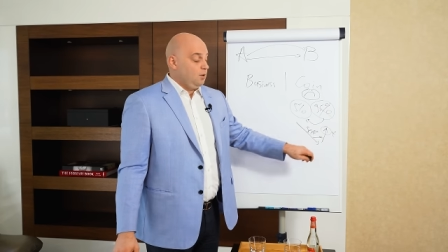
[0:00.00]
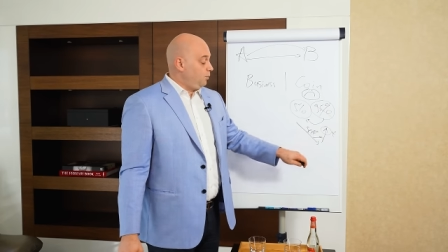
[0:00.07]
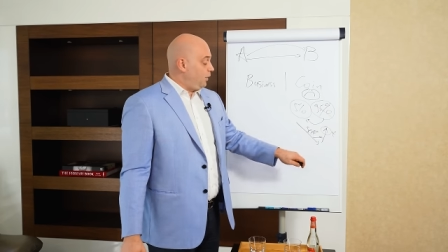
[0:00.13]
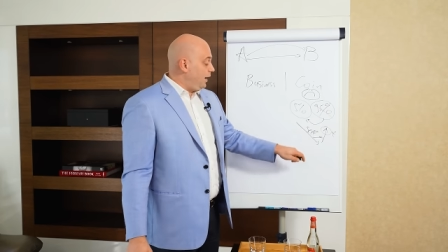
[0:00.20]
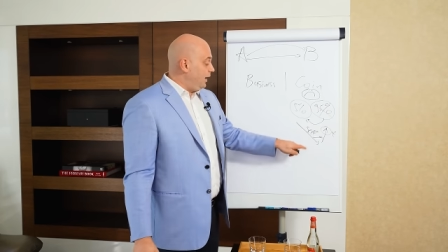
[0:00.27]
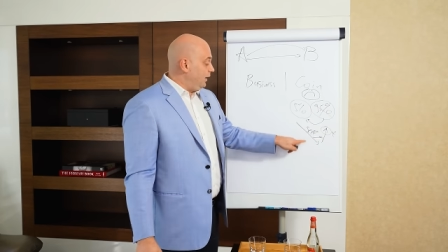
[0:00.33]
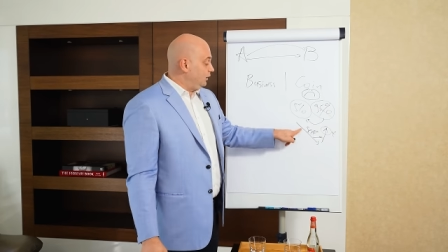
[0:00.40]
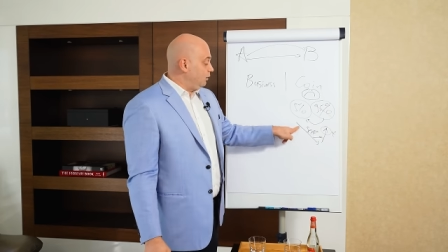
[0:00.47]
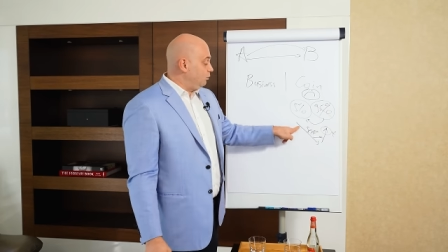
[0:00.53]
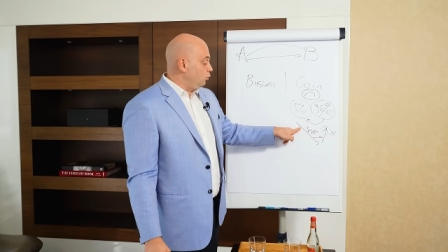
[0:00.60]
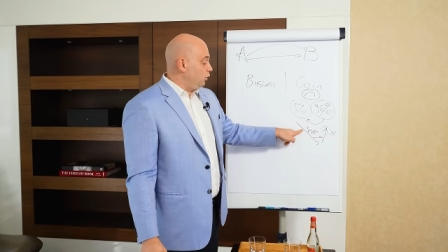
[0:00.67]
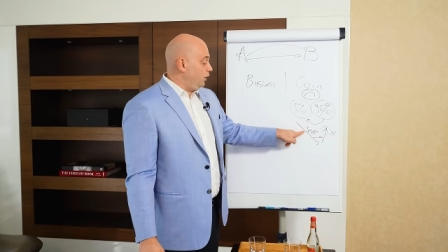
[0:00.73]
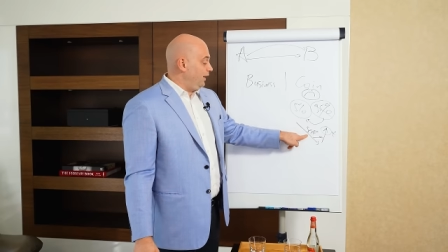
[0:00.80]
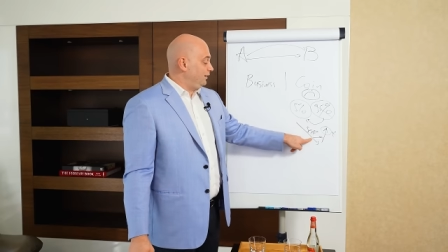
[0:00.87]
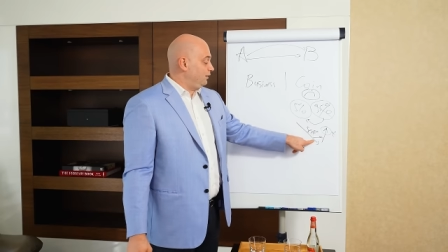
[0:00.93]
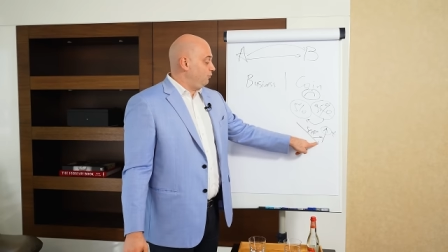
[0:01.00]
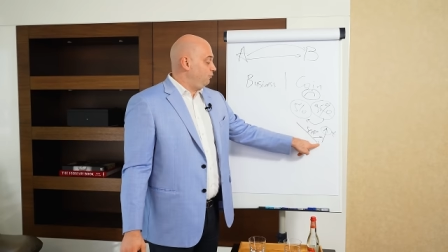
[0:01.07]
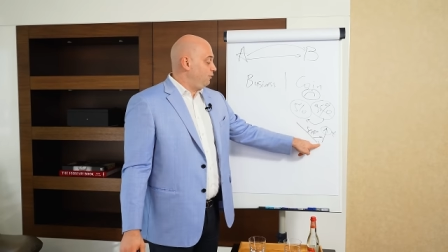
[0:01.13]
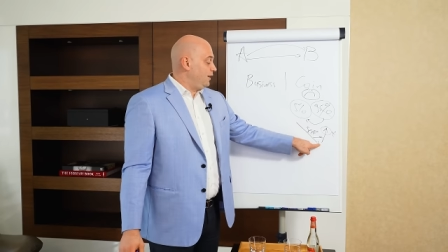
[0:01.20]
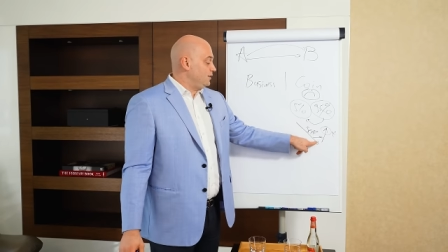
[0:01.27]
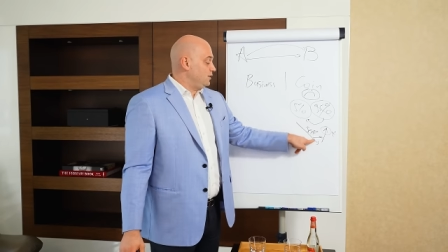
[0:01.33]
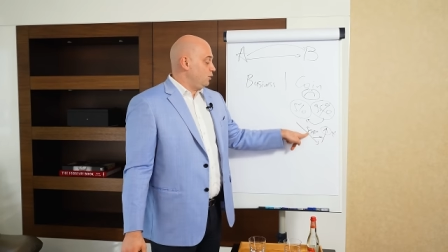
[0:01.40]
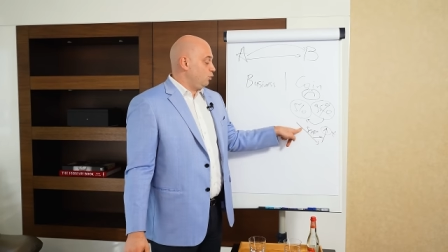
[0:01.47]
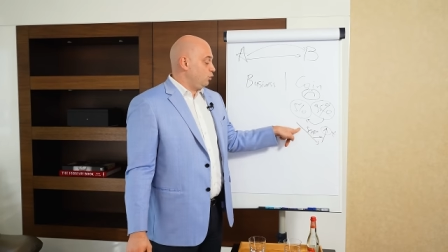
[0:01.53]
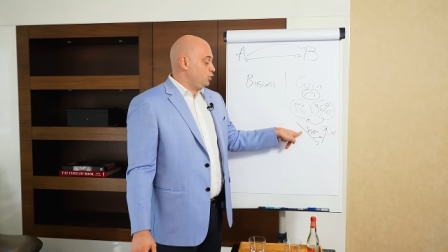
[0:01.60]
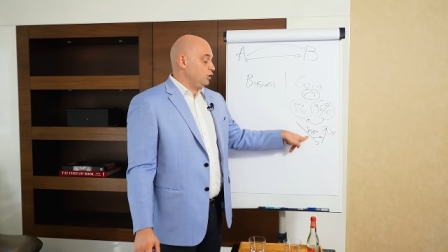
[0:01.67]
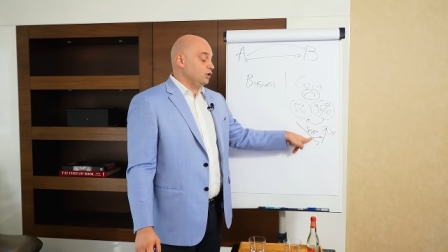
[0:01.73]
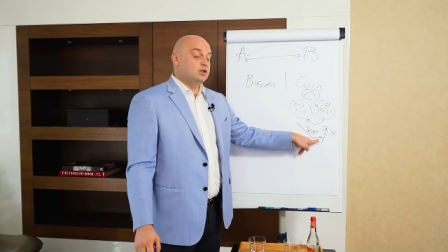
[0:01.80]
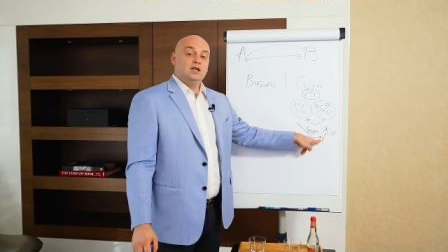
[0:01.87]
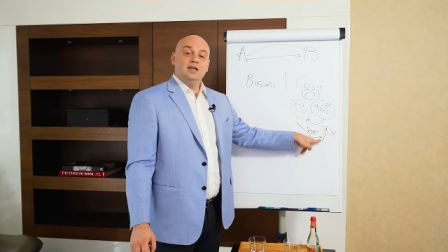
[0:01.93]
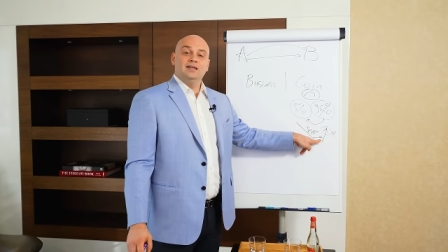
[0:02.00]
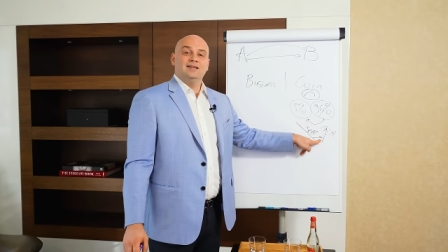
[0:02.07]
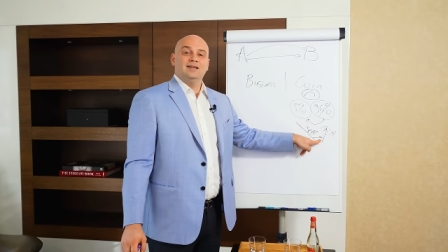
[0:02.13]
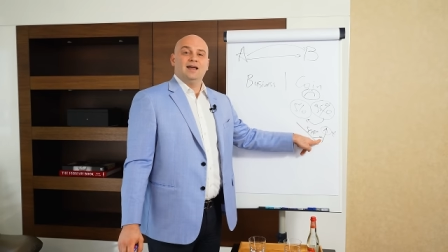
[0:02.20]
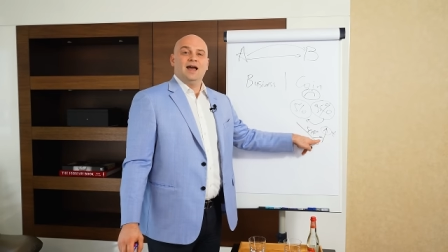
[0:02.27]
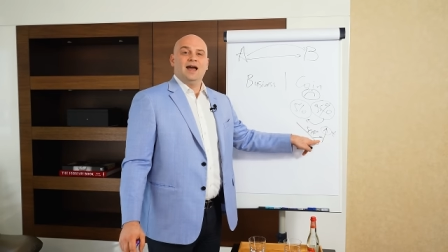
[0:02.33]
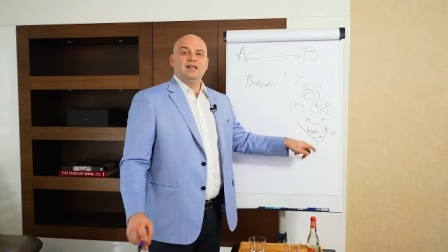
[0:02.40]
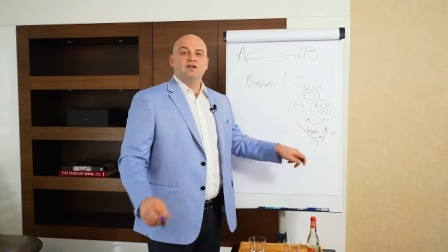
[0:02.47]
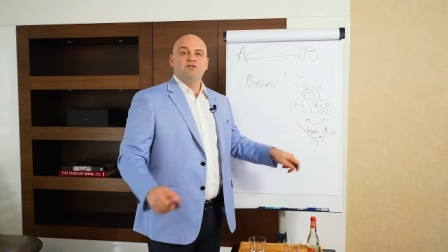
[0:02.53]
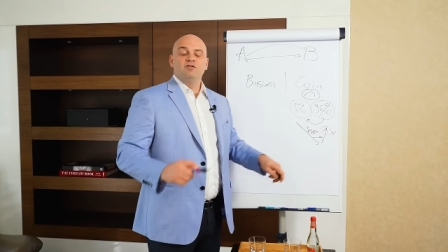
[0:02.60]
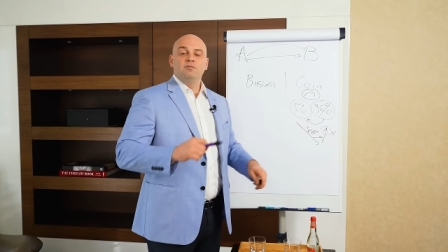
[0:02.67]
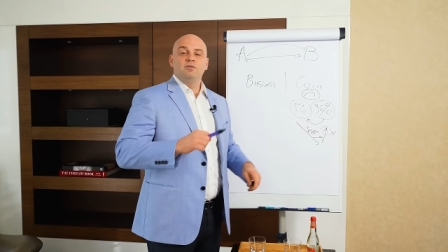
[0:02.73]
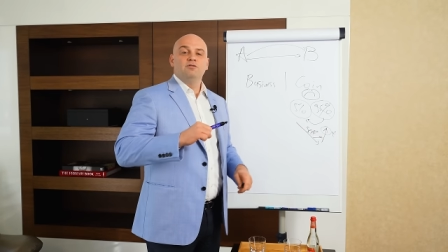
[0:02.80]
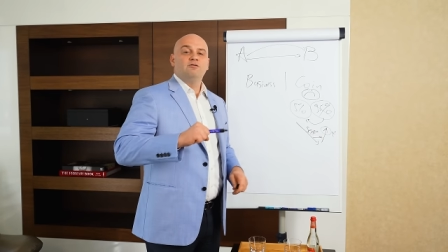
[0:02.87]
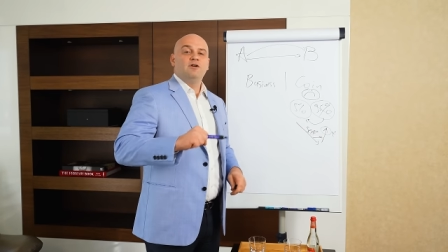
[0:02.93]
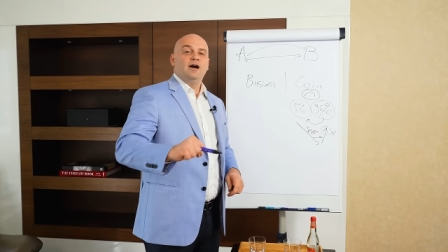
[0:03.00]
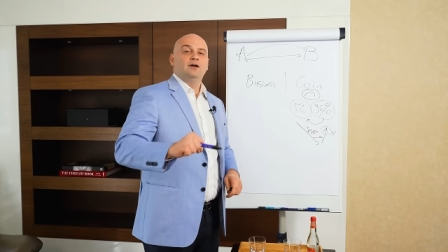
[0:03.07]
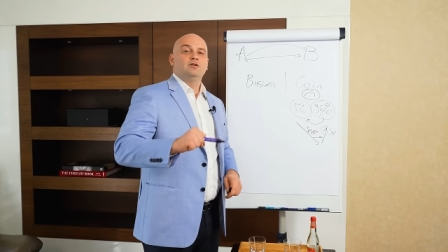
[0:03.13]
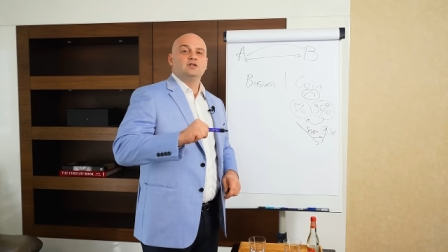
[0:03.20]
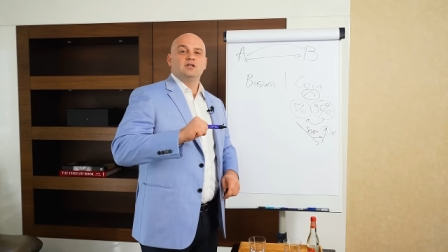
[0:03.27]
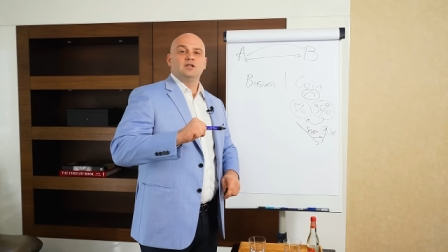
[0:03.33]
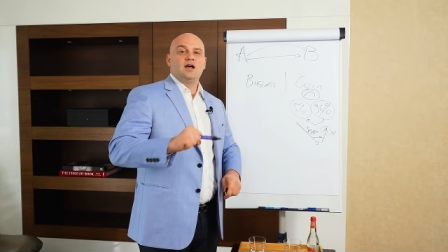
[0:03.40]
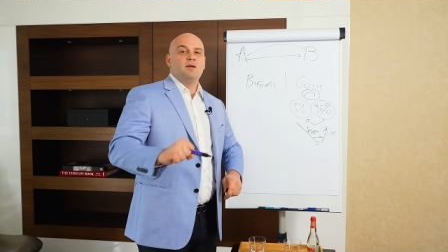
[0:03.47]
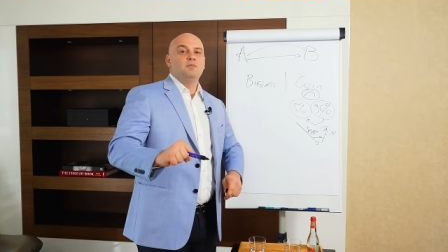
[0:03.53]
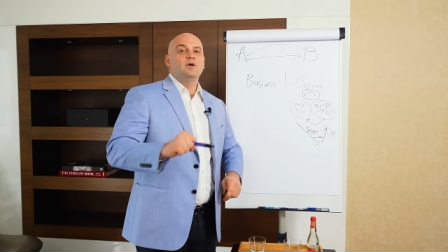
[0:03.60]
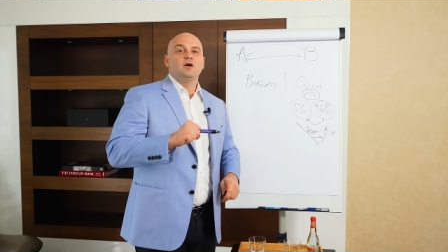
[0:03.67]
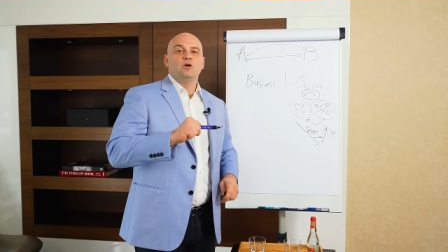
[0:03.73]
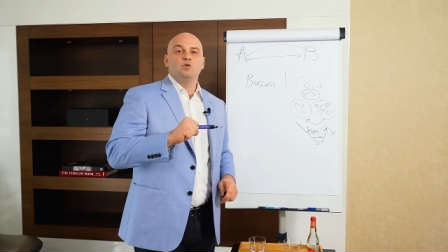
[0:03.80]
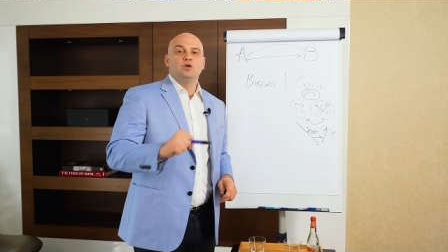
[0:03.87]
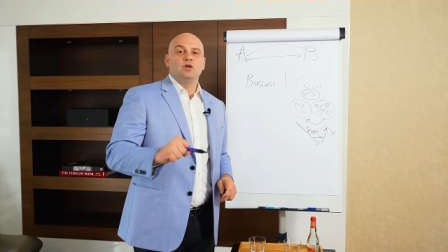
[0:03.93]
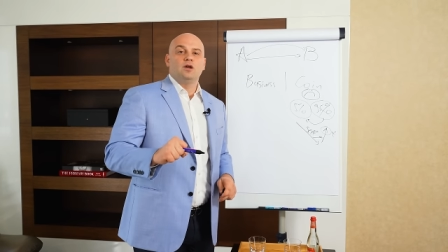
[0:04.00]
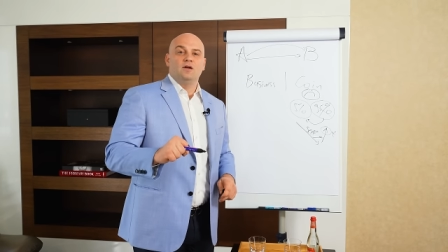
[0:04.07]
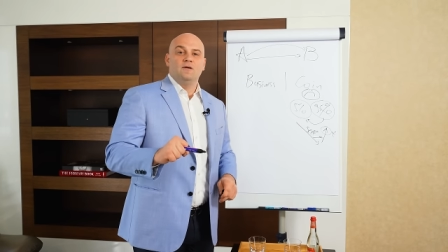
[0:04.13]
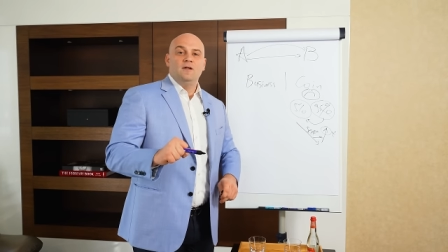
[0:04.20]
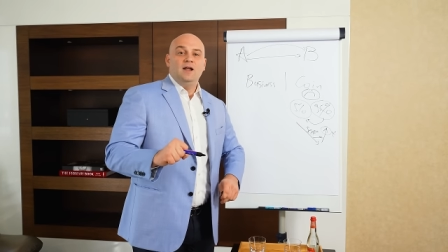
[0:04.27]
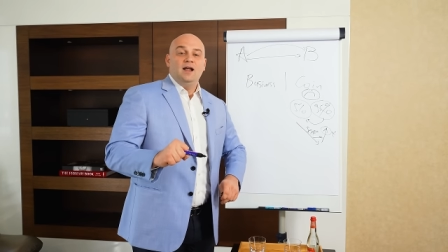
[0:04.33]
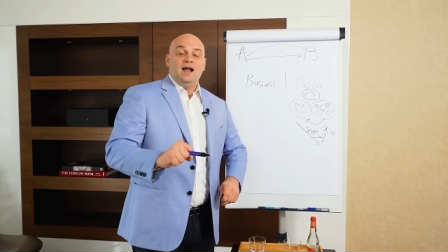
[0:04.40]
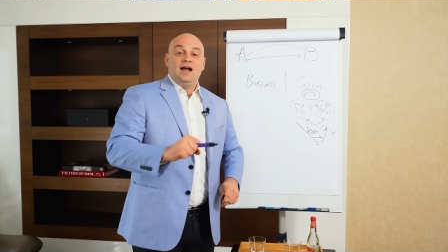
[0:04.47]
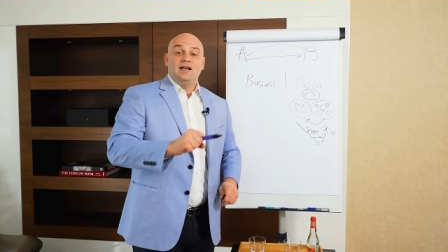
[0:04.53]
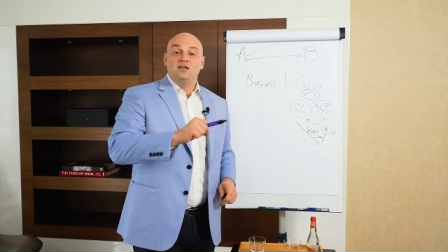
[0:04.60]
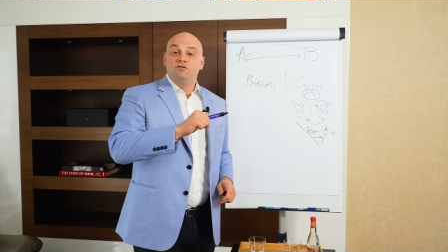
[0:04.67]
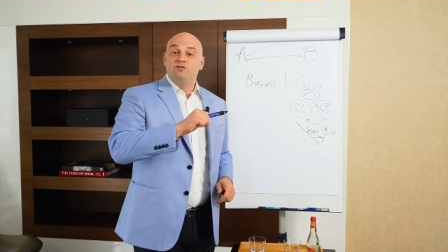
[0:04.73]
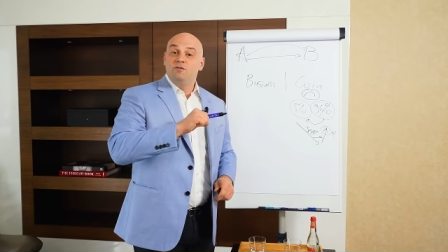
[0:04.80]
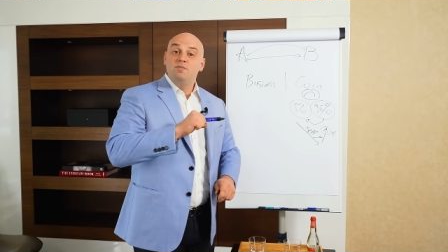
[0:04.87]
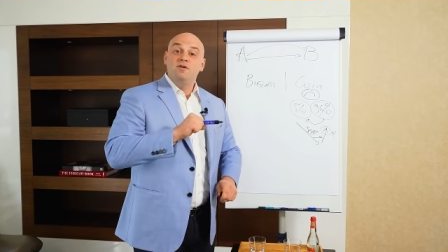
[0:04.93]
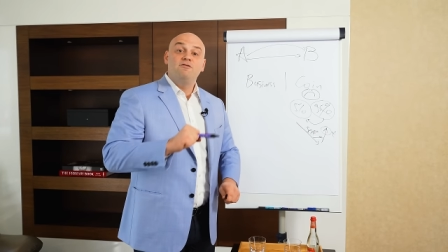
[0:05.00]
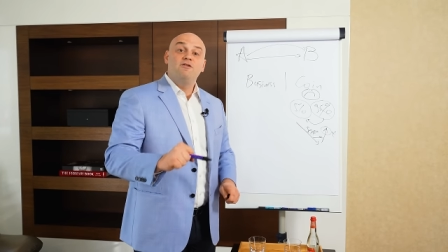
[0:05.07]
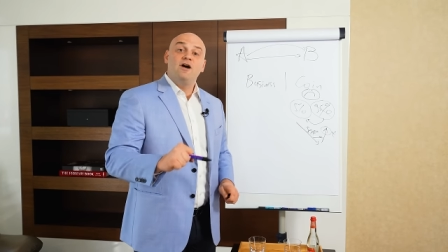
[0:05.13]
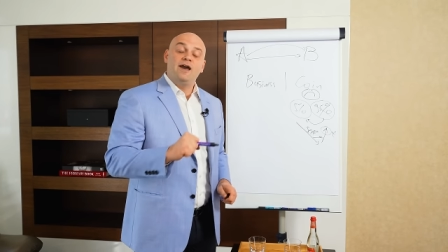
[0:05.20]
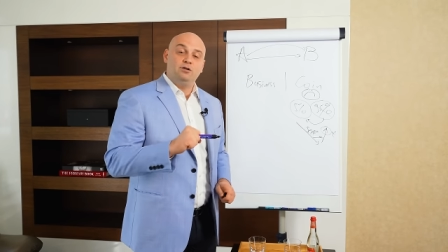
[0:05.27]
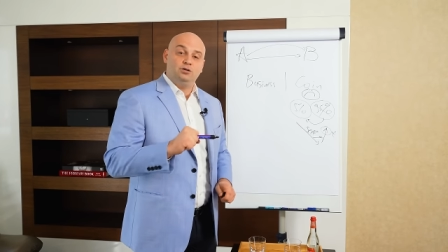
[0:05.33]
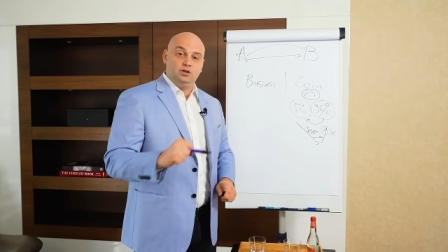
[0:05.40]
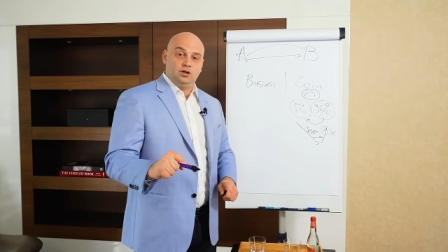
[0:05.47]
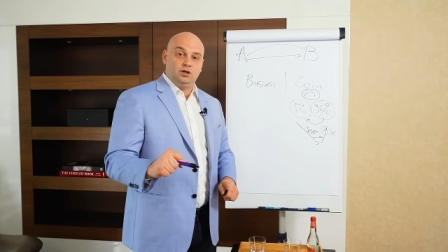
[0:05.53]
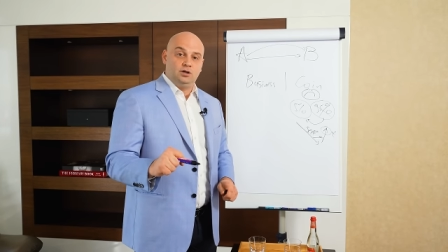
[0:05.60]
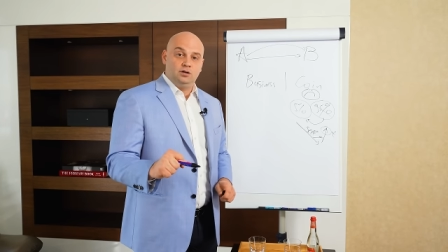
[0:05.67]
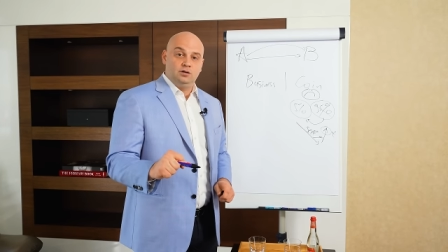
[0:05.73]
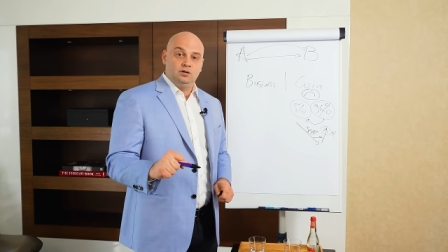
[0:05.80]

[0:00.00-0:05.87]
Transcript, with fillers: Поэтому эта фаза очень длинная. Они выбивают слабые руки. Они выбивают их.